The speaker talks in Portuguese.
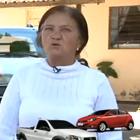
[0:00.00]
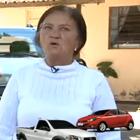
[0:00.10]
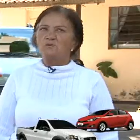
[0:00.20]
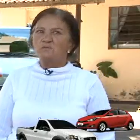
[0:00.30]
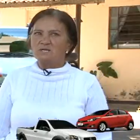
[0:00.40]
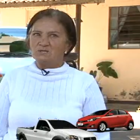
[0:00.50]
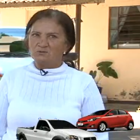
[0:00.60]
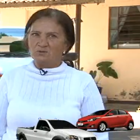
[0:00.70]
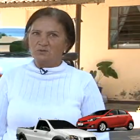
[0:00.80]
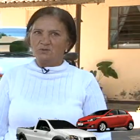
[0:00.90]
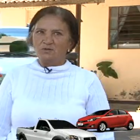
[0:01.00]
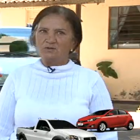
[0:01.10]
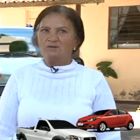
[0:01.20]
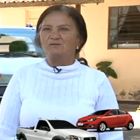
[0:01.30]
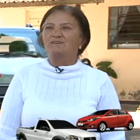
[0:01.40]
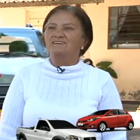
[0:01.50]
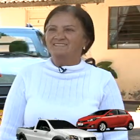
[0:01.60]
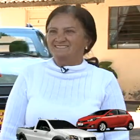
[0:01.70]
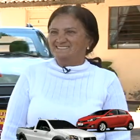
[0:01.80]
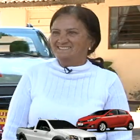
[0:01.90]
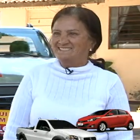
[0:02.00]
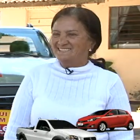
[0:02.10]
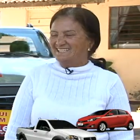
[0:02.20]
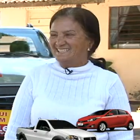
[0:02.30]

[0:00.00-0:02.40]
quando começou eu tô, tô.